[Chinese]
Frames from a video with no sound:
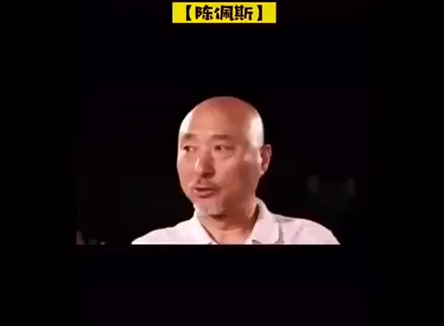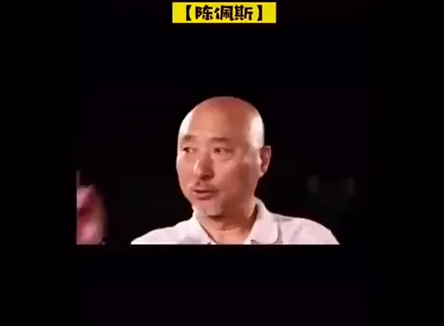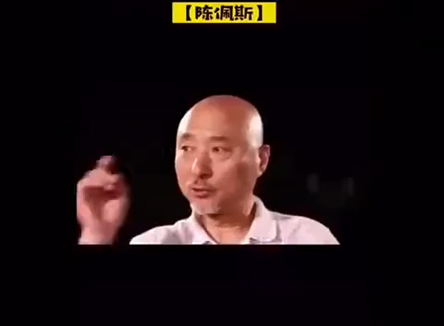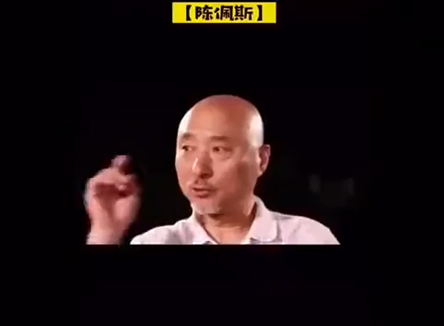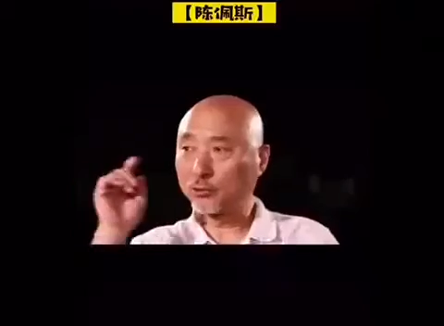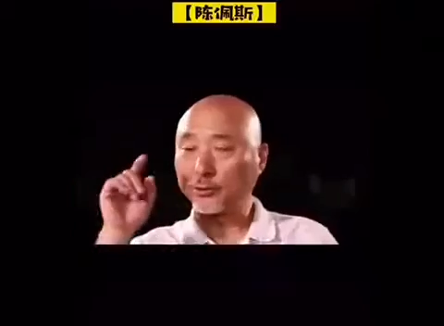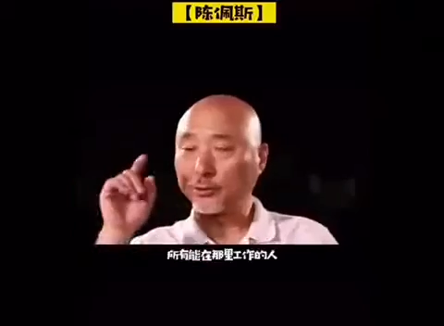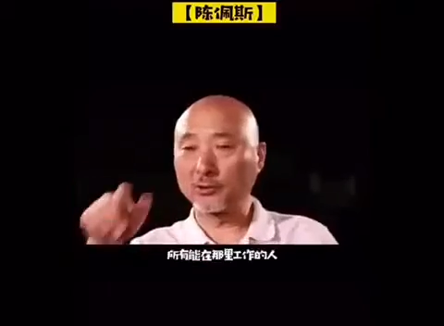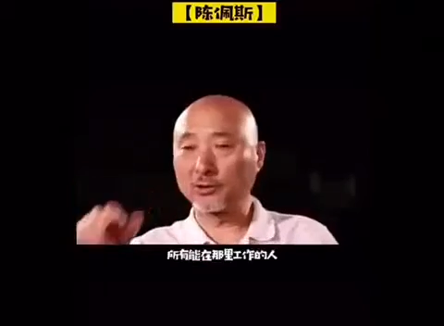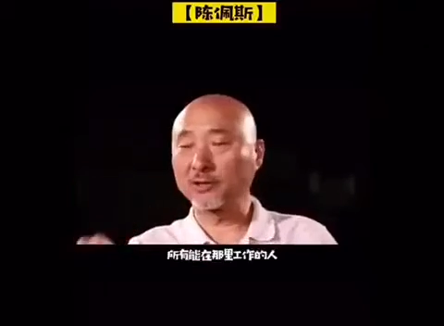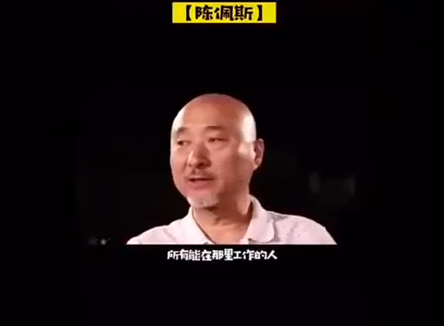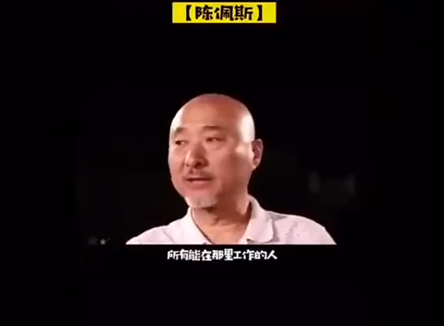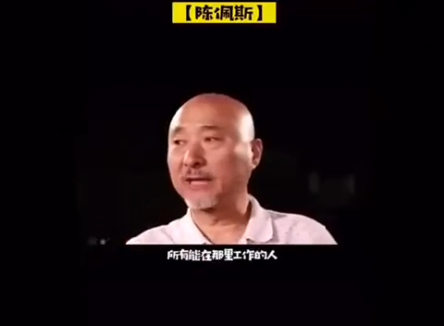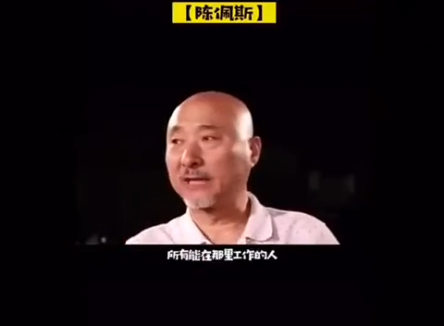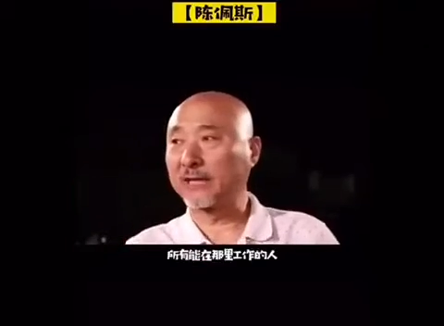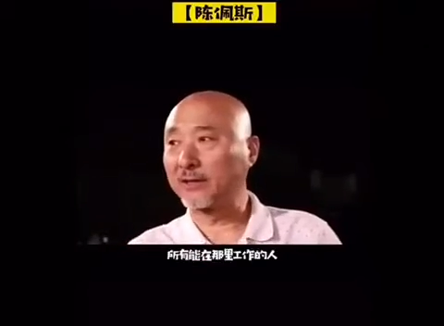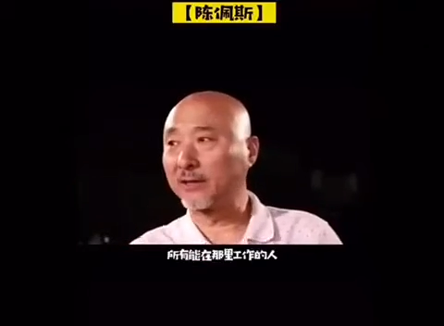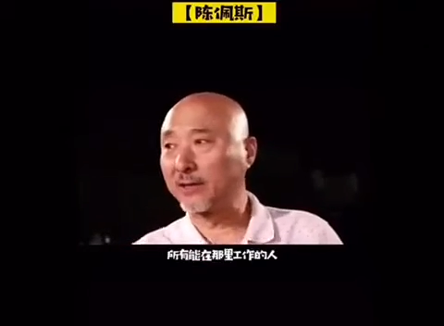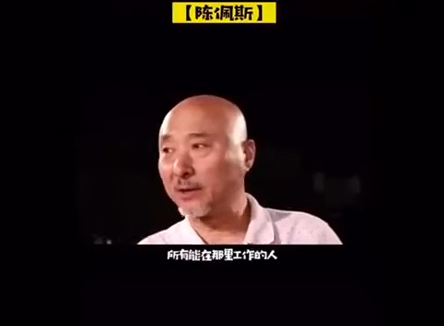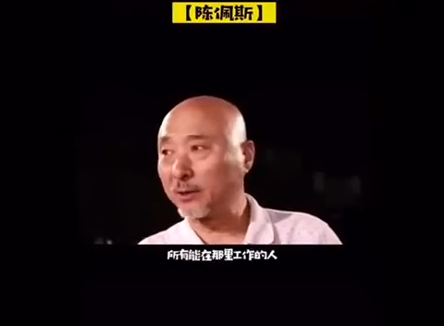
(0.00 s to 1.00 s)
所有能在
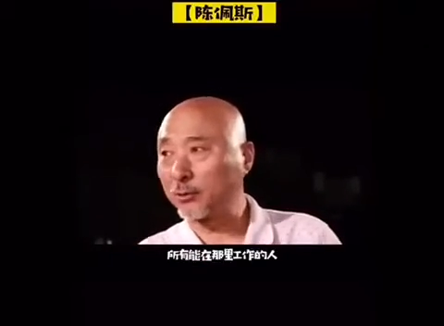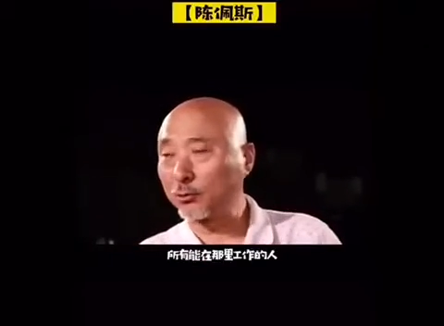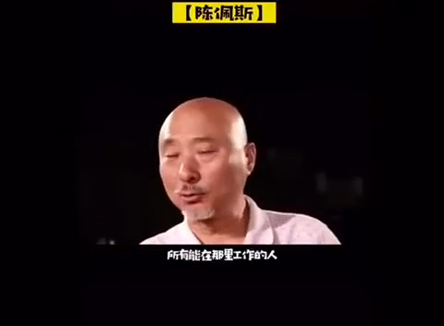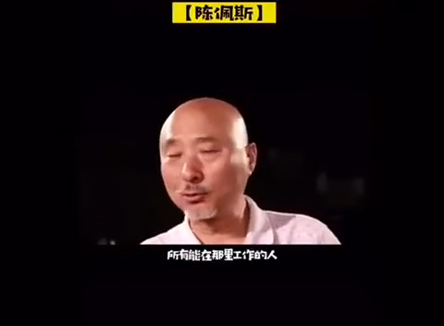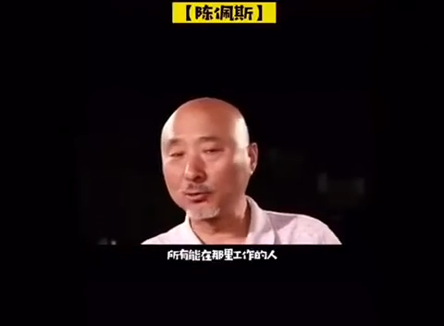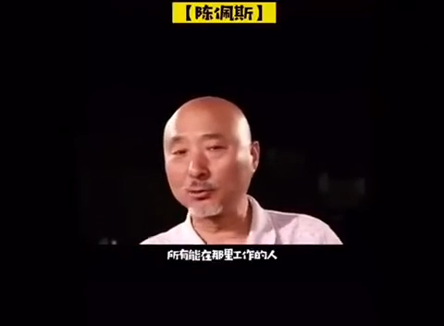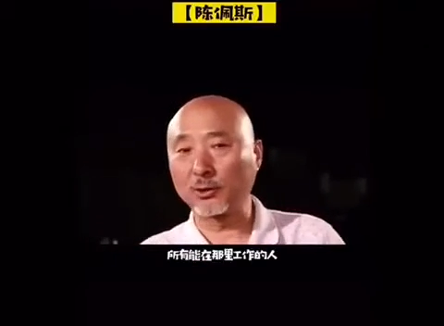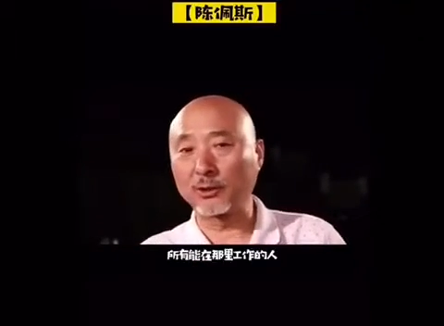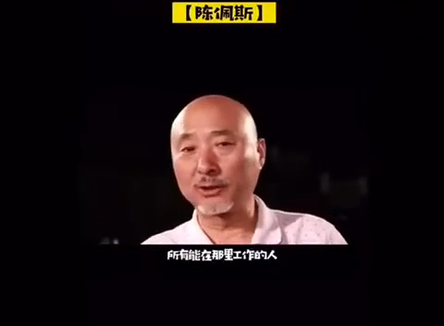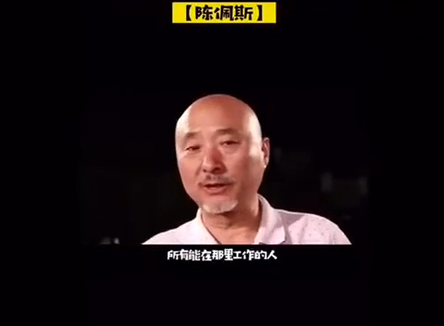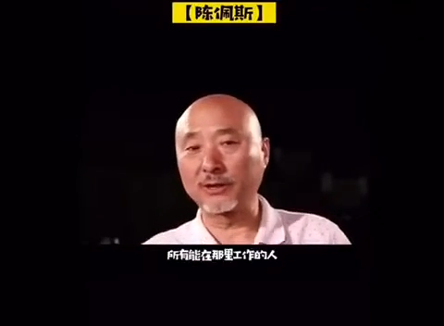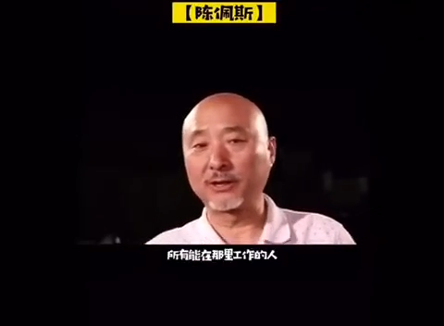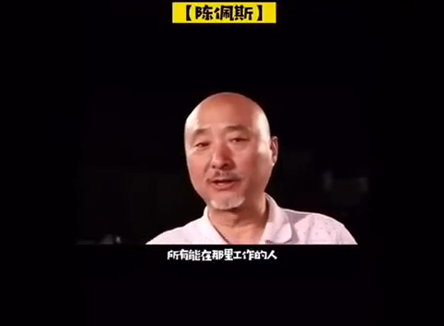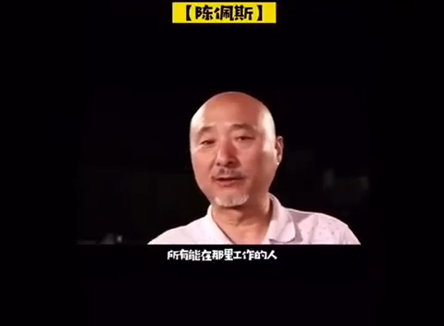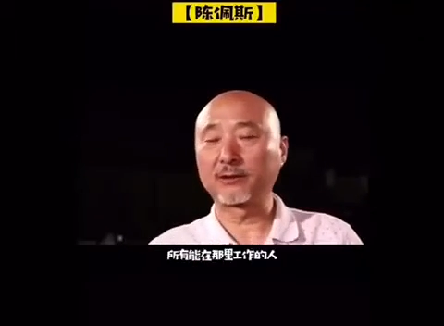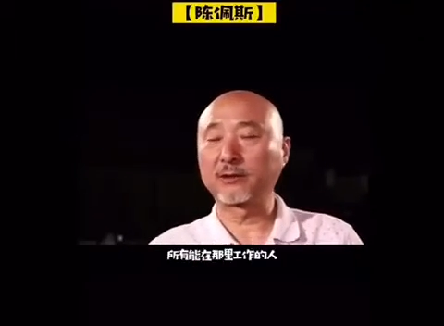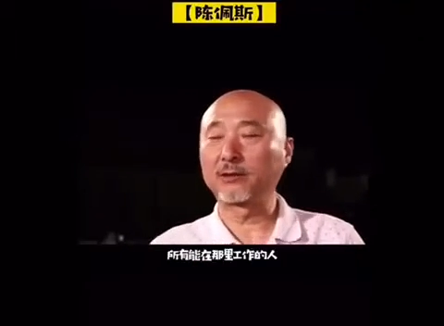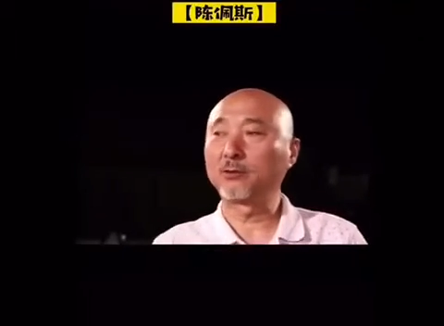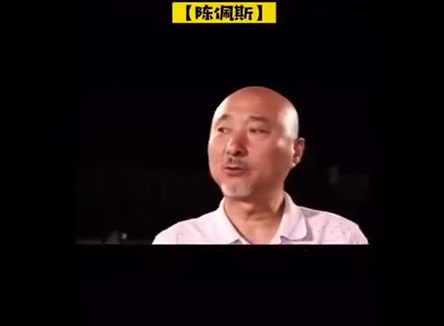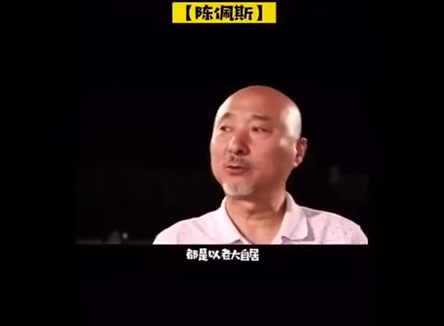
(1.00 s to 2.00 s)
那里工作的人
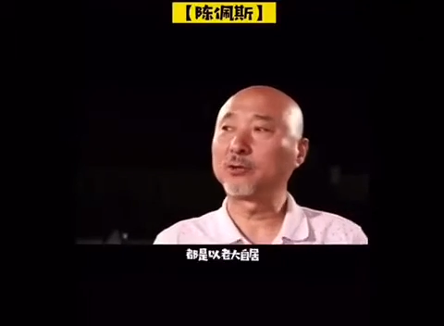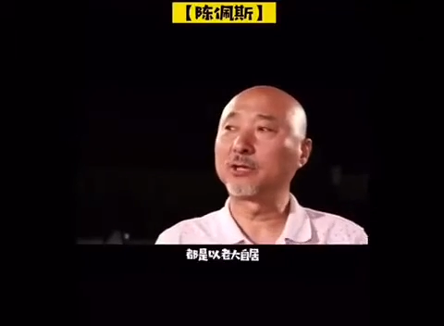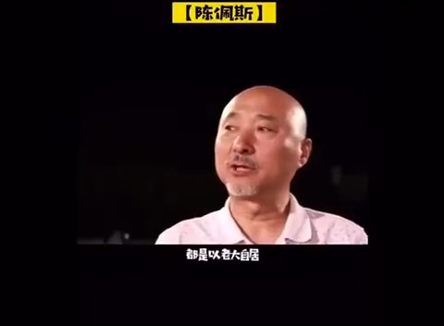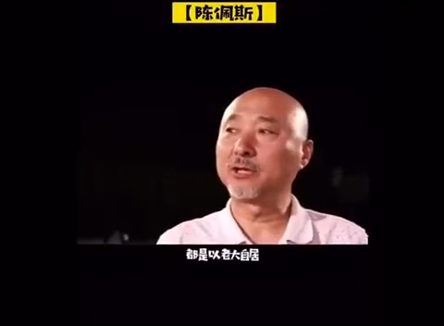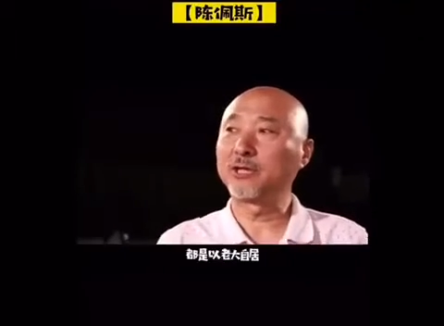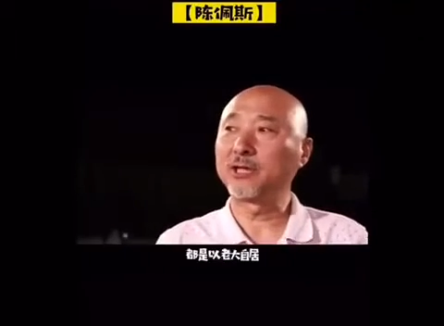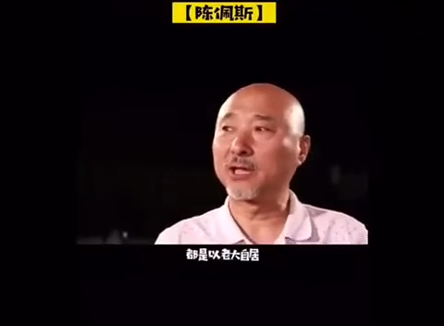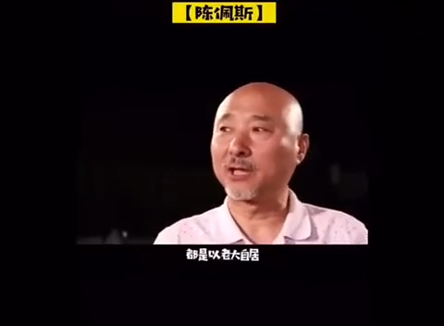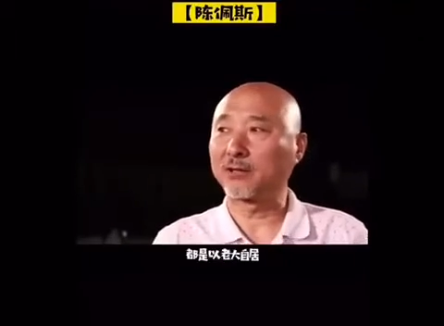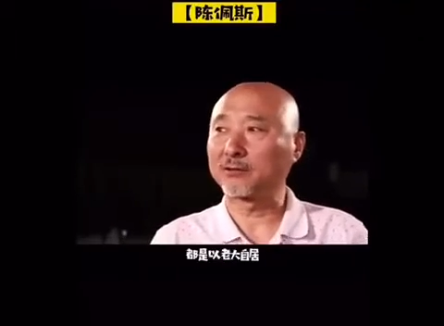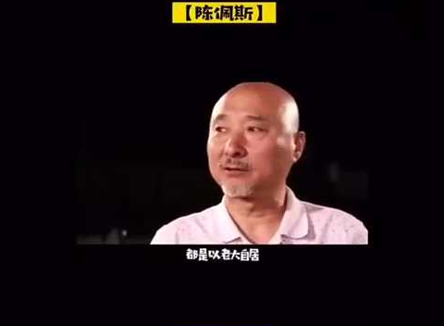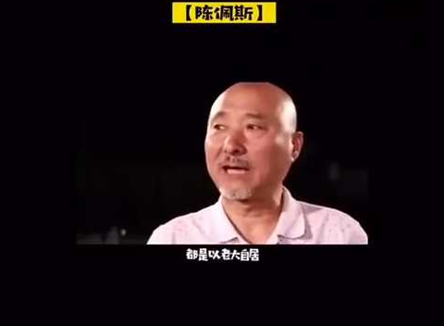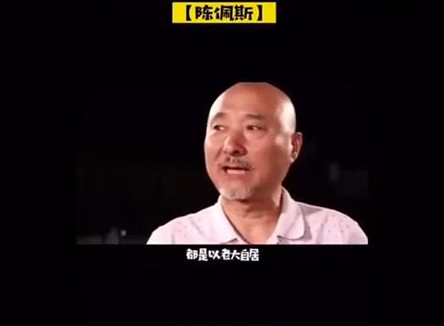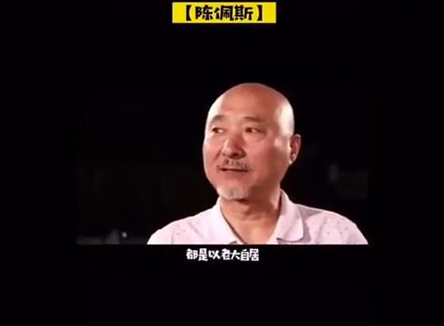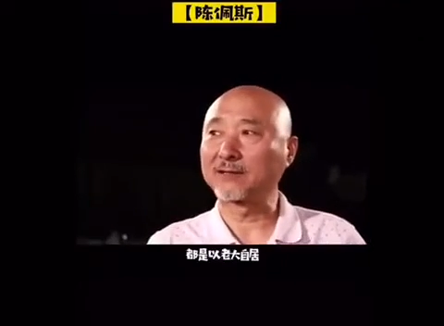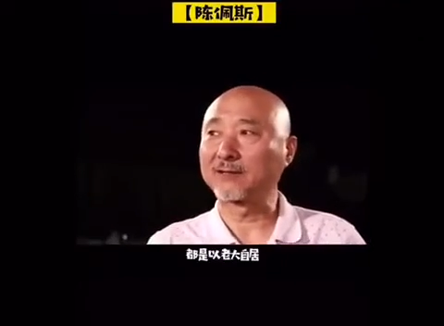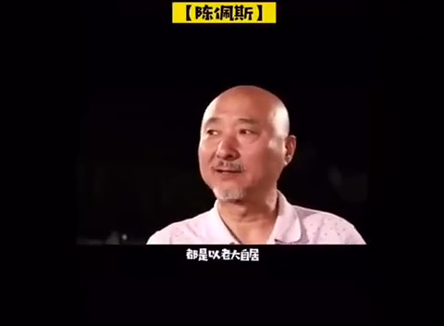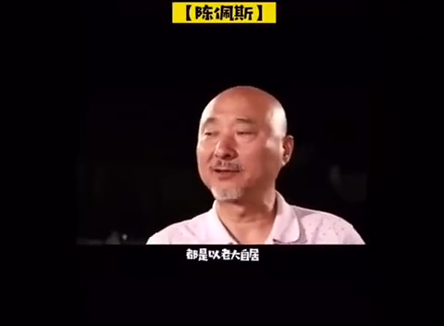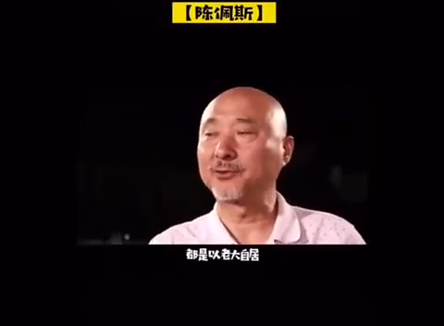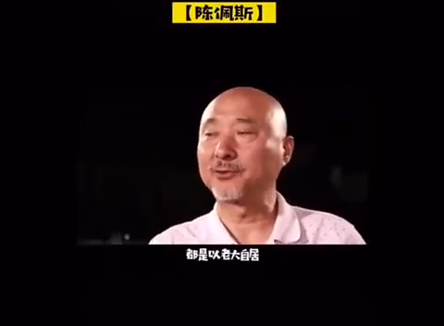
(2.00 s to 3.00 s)
都是以老大自